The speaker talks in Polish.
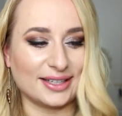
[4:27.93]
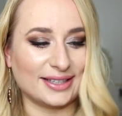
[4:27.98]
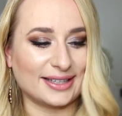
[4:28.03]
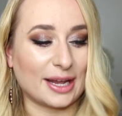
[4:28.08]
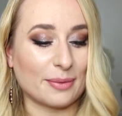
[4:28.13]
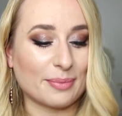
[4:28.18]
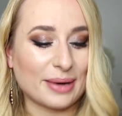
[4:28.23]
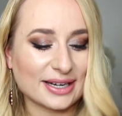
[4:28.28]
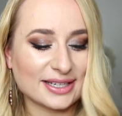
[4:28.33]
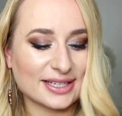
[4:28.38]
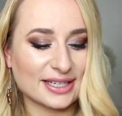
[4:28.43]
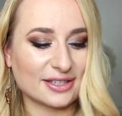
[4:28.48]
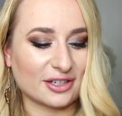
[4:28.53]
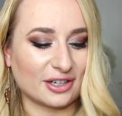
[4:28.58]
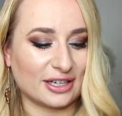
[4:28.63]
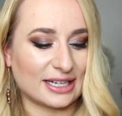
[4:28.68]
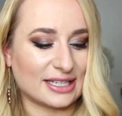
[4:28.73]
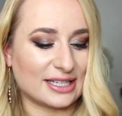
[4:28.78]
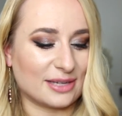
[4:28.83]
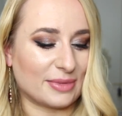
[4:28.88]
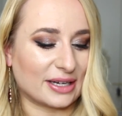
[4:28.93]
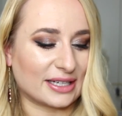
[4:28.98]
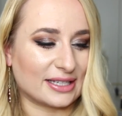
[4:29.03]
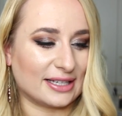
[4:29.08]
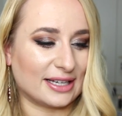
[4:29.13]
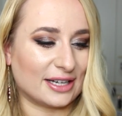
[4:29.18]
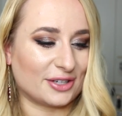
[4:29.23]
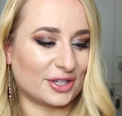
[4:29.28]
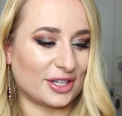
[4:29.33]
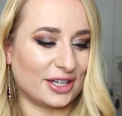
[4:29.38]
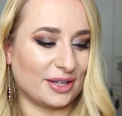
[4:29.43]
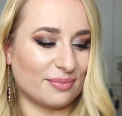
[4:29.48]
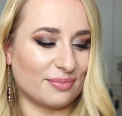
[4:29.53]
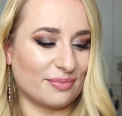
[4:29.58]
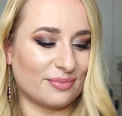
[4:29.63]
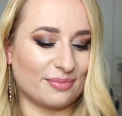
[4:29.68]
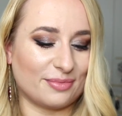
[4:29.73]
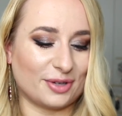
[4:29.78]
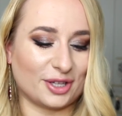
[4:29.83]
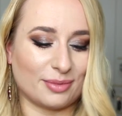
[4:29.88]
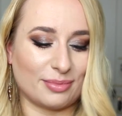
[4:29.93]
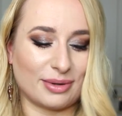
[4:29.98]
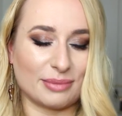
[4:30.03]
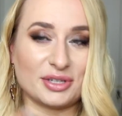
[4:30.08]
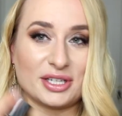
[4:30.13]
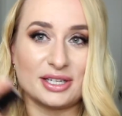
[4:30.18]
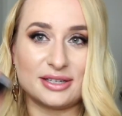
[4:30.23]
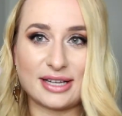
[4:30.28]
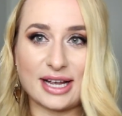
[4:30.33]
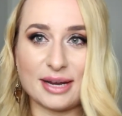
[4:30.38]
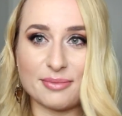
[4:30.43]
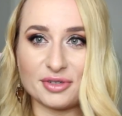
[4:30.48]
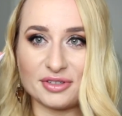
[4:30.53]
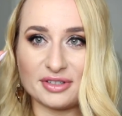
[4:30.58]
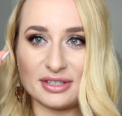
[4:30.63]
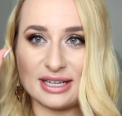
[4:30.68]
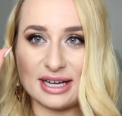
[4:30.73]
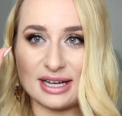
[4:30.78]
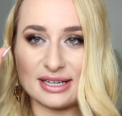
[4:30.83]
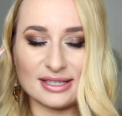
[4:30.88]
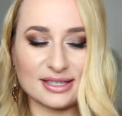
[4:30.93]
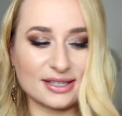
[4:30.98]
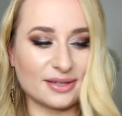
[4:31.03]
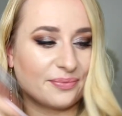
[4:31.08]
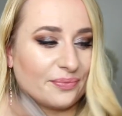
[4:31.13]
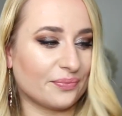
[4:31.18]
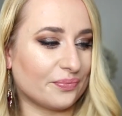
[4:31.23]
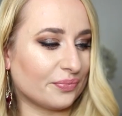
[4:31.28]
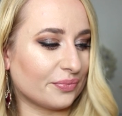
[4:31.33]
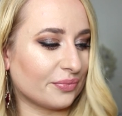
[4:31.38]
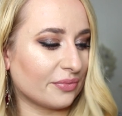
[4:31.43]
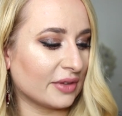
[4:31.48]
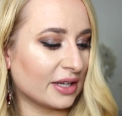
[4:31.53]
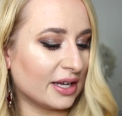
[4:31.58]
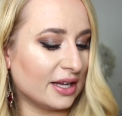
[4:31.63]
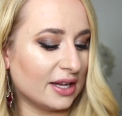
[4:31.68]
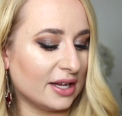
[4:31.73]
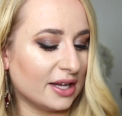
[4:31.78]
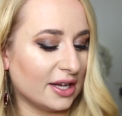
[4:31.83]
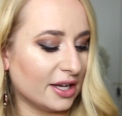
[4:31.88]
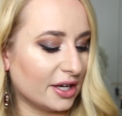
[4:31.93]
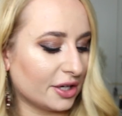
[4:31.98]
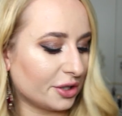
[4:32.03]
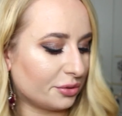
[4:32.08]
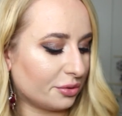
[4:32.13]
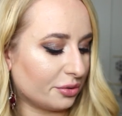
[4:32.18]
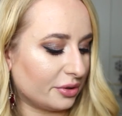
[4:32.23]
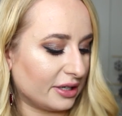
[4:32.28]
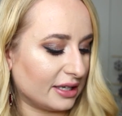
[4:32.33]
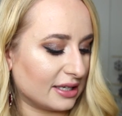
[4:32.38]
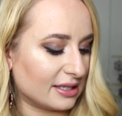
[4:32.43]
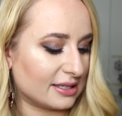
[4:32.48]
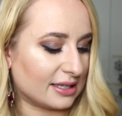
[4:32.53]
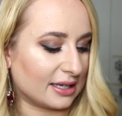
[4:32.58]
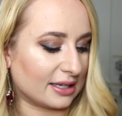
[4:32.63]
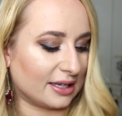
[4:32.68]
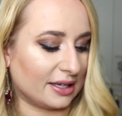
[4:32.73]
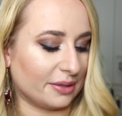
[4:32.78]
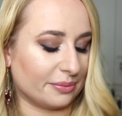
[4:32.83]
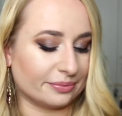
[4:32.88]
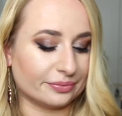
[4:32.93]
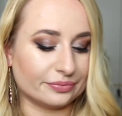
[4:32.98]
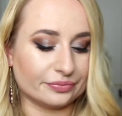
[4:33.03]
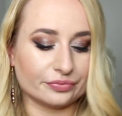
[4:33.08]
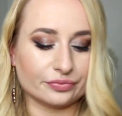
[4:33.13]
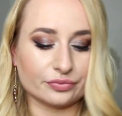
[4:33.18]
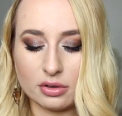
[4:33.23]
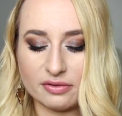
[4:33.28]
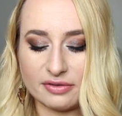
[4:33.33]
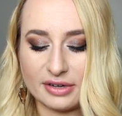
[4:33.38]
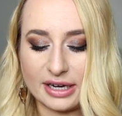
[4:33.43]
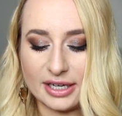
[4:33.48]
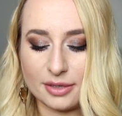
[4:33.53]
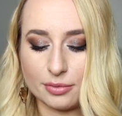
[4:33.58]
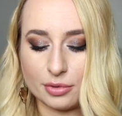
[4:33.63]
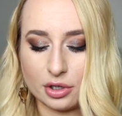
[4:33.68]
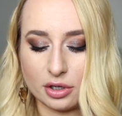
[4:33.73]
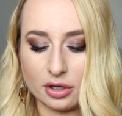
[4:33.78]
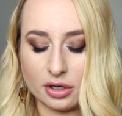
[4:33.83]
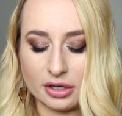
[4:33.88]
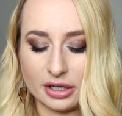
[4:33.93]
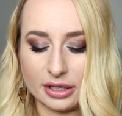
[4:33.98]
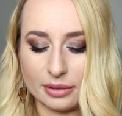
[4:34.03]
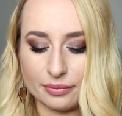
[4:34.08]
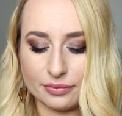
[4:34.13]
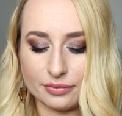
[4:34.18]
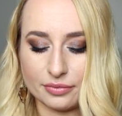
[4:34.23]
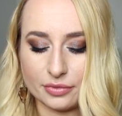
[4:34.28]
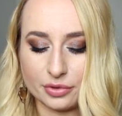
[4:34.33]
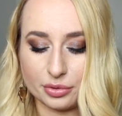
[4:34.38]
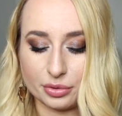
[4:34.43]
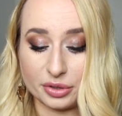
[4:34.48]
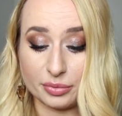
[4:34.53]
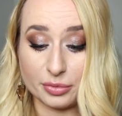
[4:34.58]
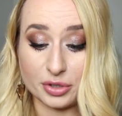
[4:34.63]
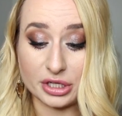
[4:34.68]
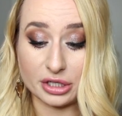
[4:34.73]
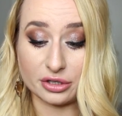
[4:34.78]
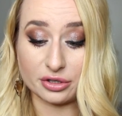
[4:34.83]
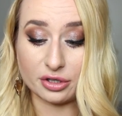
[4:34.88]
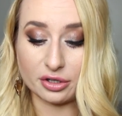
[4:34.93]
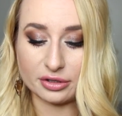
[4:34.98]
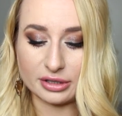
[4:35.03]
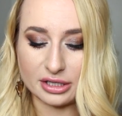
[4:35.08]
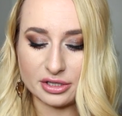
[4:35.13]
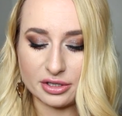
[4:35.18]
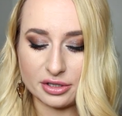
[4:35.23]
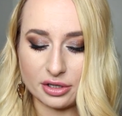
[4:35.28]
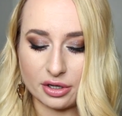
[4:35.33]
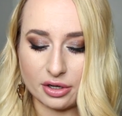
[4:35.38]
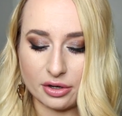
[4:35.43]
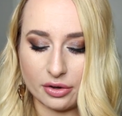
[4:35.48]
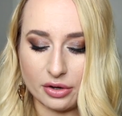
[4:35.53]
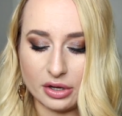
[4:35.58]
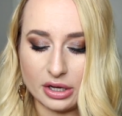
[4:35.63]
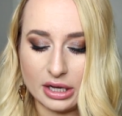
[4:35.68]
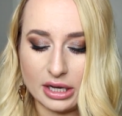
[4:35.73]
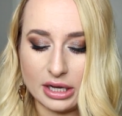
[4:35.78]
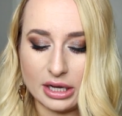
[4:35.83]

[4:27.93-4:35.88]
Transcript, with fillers: Najbardziej z kolekcji Maxineczki podoba mi się Diamond Dust, który jest takim fajnym kolorem, który można dodać do,